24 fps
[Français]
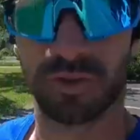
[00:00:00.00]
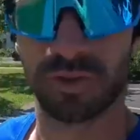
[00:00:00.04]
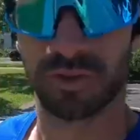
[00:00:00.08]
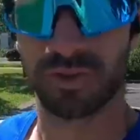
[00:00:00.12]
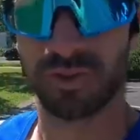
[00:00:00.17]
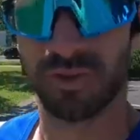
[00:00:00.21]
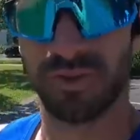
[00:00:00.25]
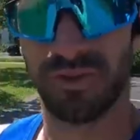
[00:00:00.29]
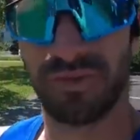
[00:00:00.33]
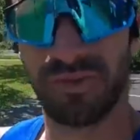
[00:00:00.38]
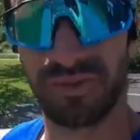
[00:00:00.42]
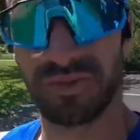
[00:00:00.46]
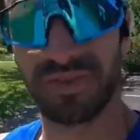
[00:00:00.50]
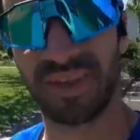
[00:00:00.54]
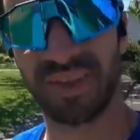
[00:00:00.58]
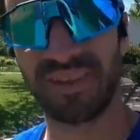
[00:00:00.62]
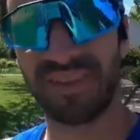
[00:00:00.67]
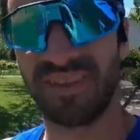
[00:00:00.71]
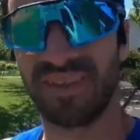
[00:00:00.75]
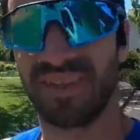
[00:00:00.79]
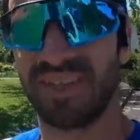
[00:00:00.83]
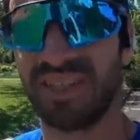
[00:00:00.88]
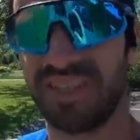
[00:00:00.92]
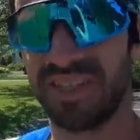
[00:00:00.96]
sens une
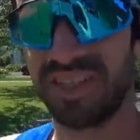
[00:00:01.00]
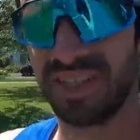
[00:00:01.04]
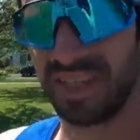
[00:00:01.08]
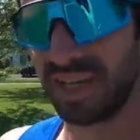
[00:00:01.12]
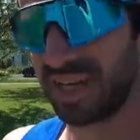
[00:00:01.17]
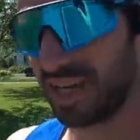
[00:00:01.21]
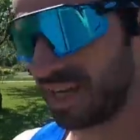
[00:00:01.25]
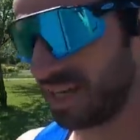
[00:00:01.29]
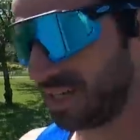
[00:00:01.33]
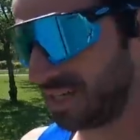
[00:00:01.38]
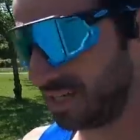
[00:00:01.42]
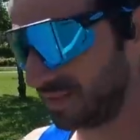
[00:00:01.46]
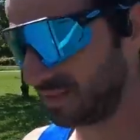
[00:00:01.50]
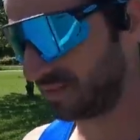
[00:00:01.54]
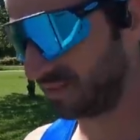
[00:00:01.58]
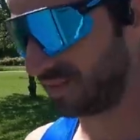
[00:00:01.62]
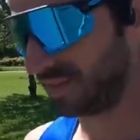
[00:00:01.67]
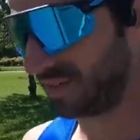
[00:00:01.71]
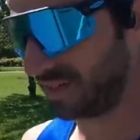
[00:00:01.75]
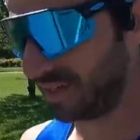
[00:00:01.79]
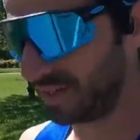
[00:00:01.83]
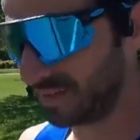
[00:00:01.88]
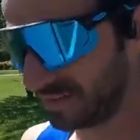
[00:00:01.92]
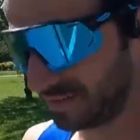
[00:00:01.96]
fatigue générale, c'est